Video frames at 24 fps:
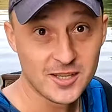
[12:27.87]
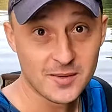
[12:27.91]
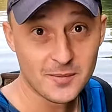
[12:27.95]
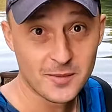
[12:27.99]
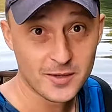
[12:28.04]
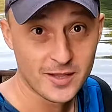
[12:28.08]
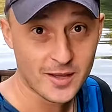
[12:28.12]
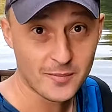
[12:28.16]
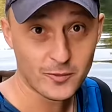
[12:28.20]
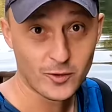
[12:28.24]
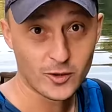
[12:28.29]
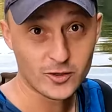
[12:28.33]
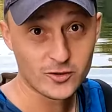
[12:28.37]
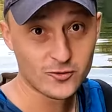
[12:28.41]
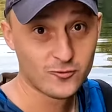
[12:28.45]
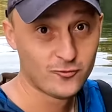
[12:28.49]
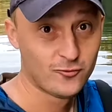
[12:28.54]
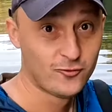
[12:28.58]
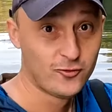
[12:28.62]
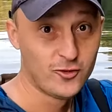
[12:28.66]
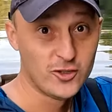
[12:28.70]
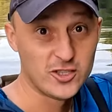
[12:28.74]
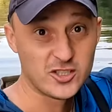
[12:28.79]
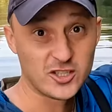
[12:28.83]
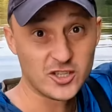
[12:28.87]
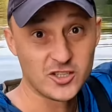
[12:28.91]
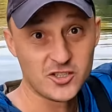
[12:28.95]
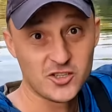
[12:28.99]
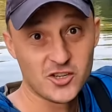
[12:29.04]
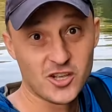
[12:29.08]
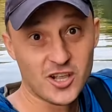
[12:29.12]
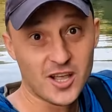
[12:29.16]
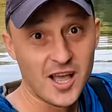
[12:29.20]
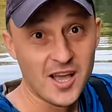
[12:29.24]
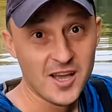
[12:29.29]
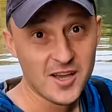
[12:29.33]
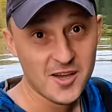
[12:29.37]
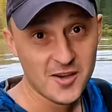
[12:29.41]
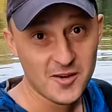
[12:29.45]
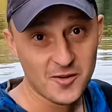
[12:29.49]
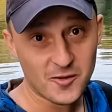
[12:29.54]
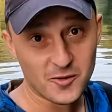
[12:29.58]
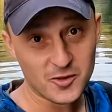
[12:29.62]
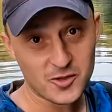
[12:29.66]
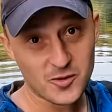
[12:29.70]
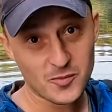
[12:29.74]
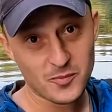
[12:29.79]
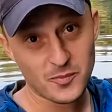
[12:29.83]
там она бы у нас выскочила.
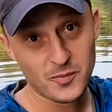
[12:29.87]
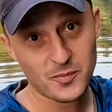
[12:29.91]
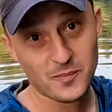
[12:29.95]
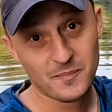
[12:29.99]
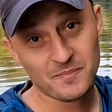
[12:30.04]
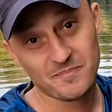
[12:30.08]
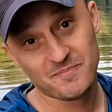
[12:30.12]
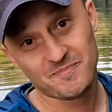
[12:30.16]
В общем,